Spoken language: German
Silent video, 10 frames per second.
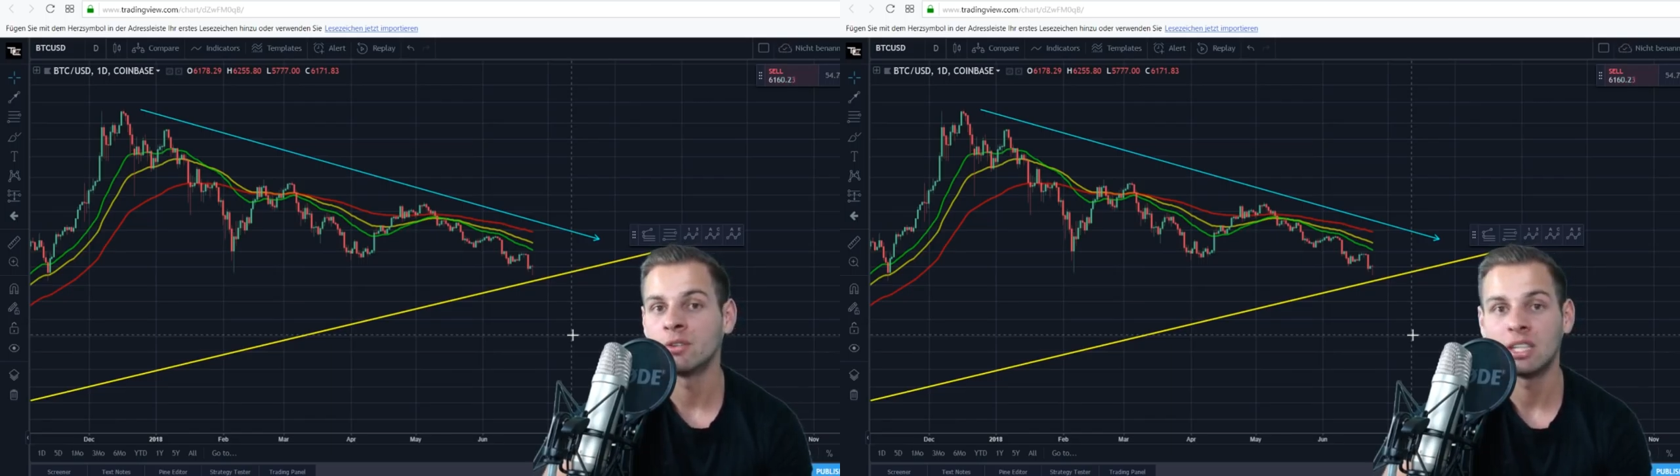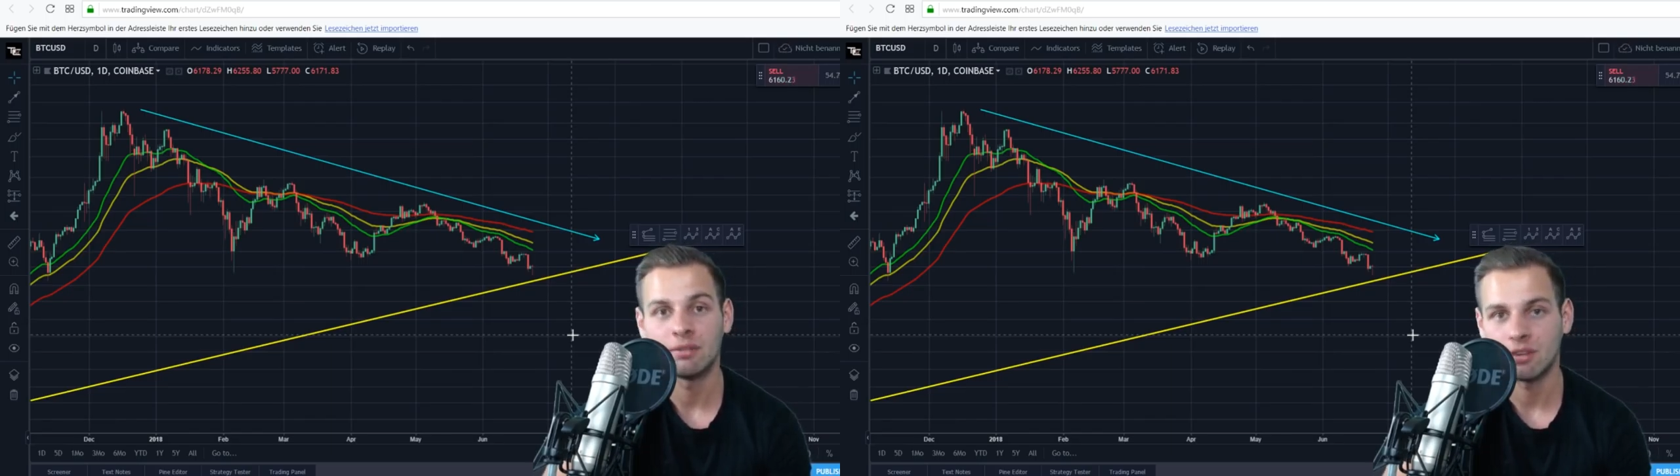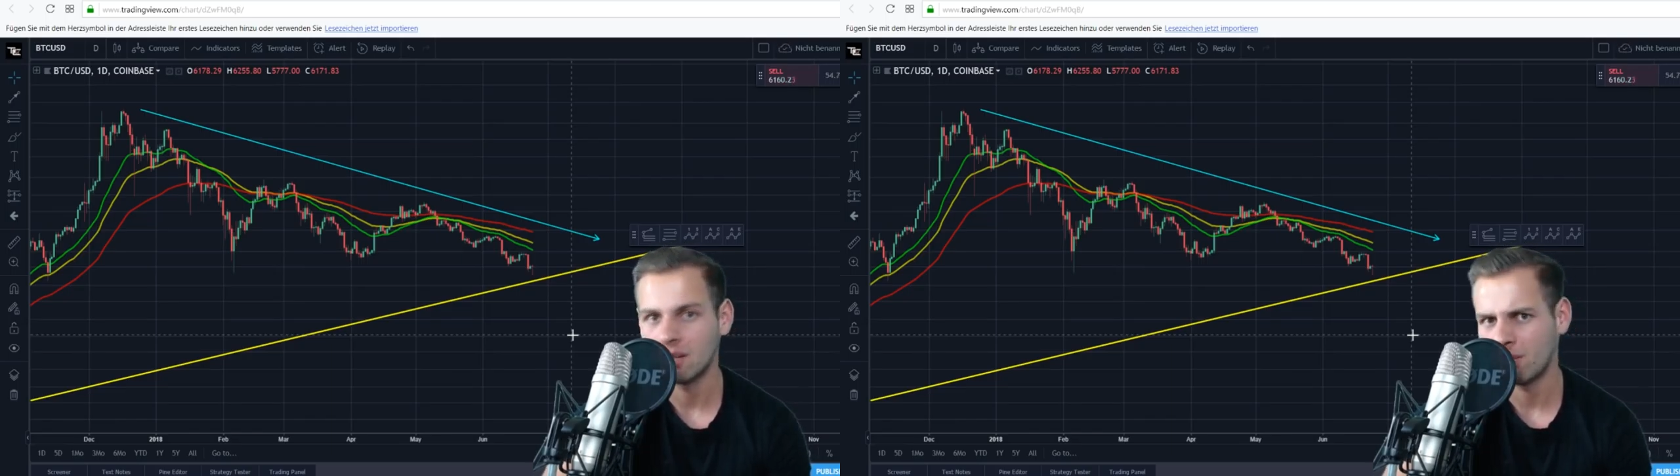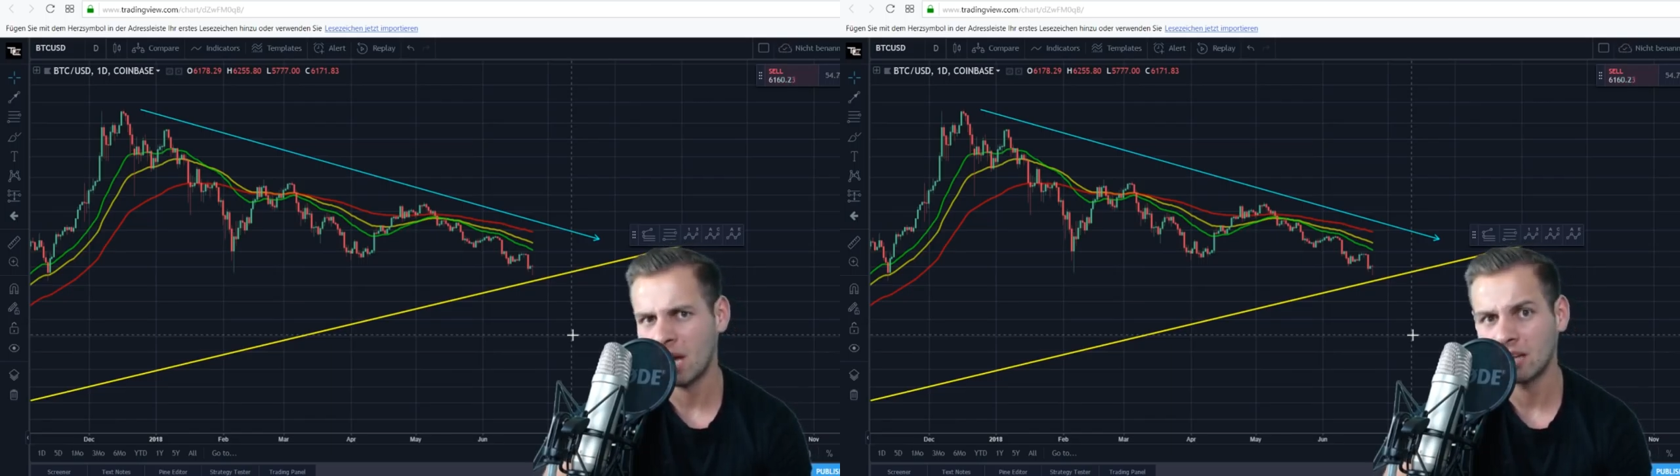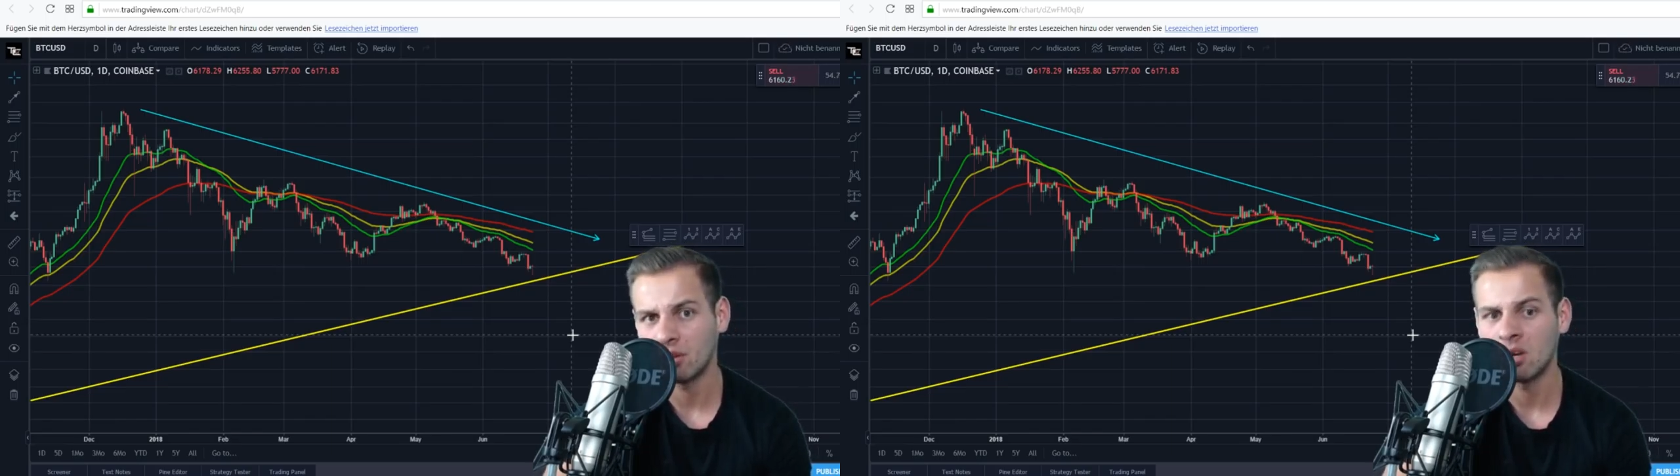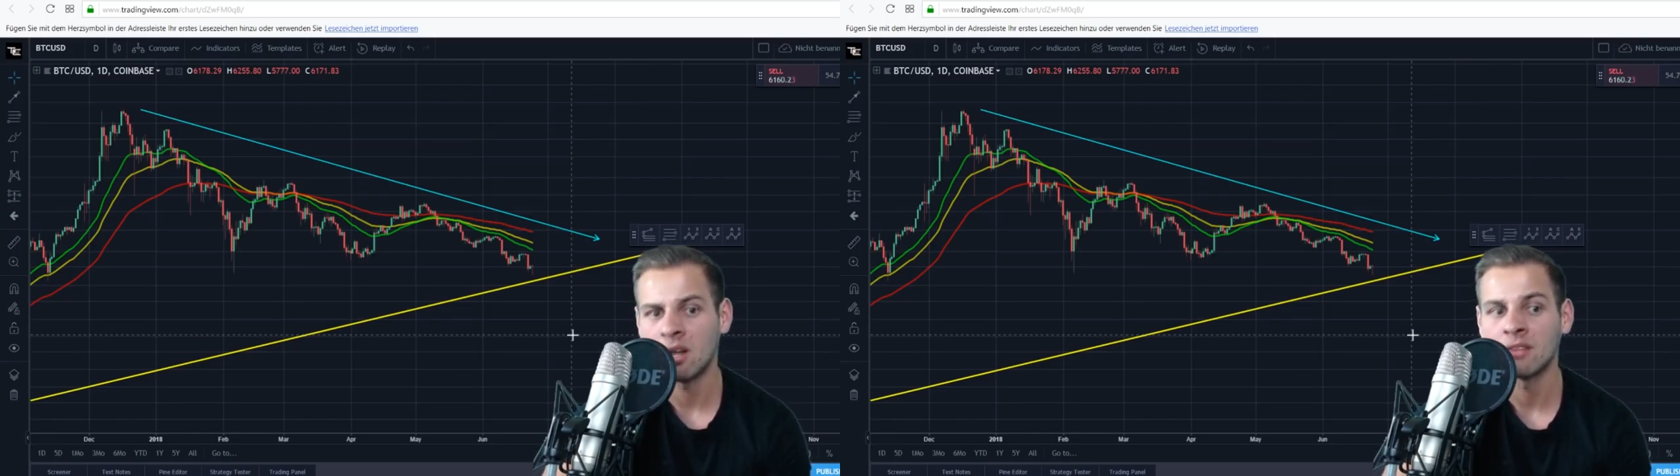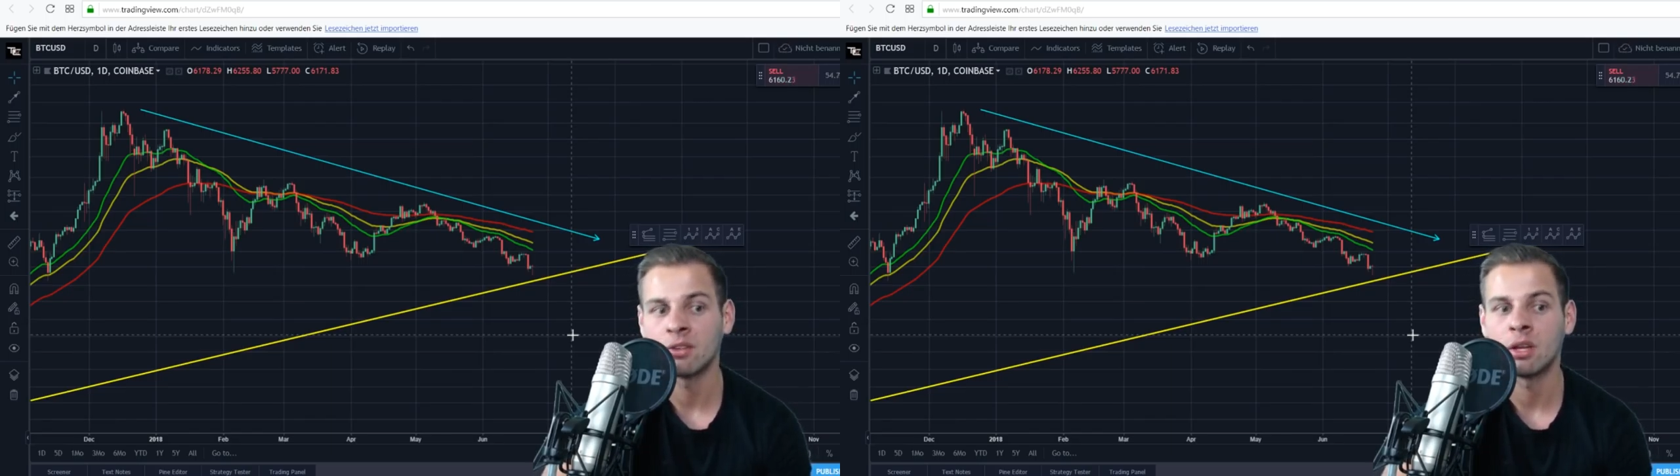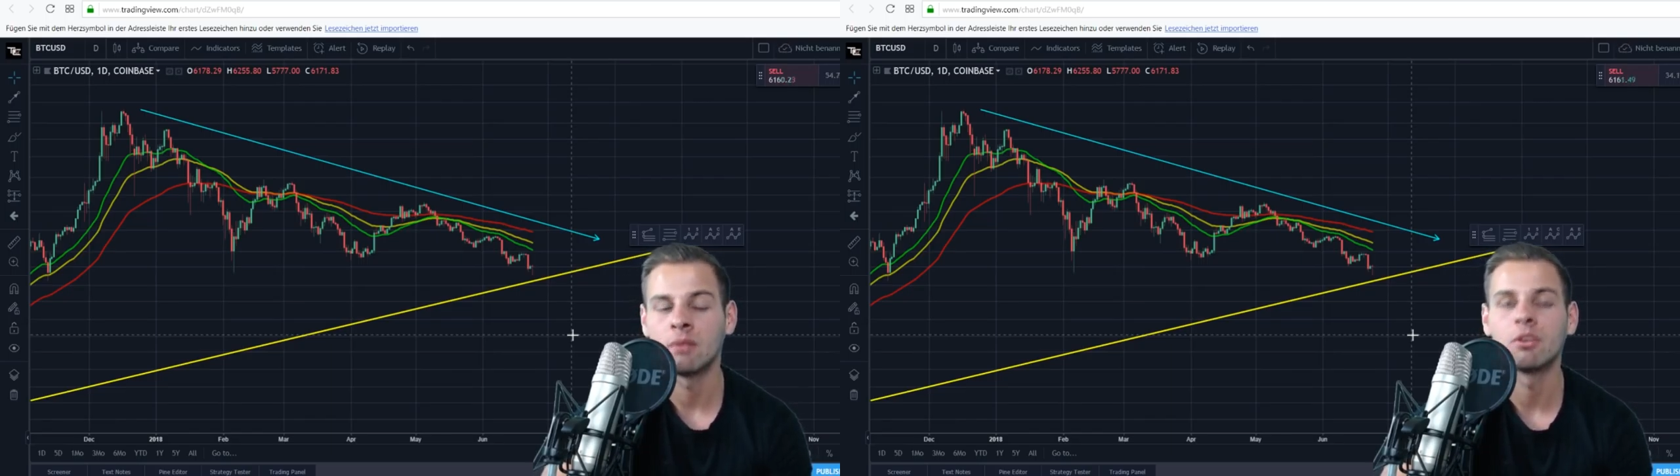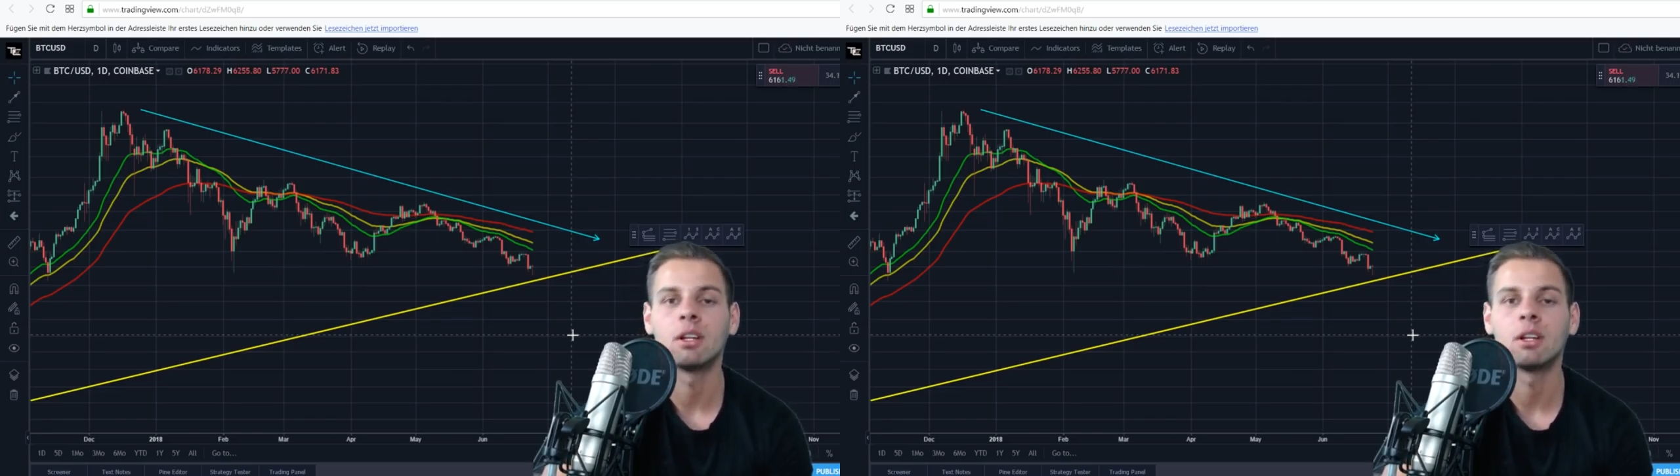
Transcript: nicht von ein paar Dollar, sondern wirklich